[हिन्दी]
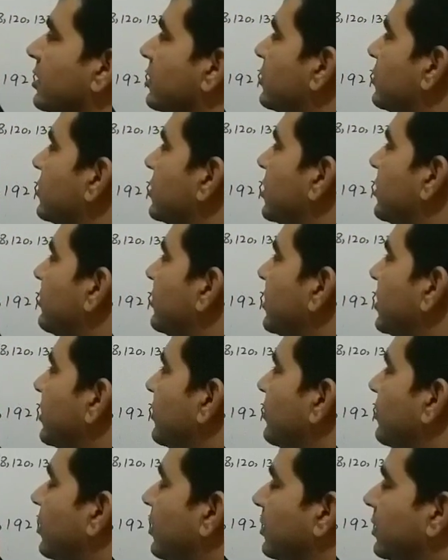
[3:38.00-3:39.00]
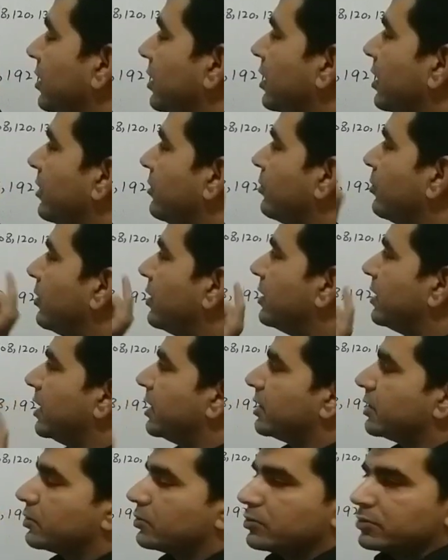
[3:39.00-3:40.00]
तो ये मैंने ये हम
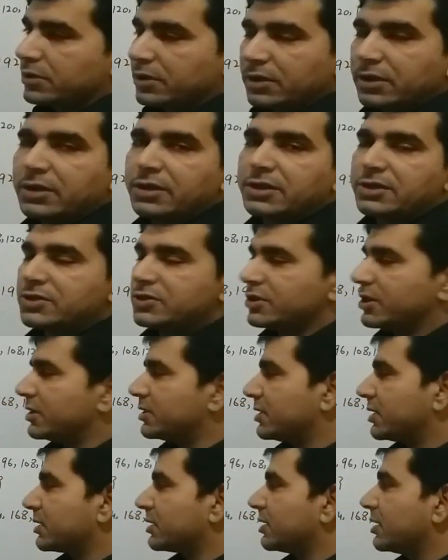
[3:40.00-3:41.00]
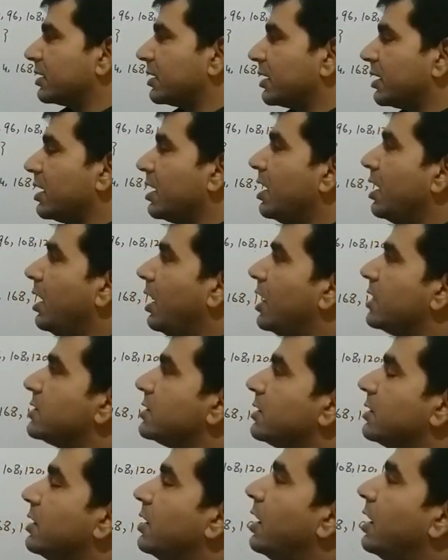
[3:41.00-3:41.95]
192 तक जा सकते हैं अच्छा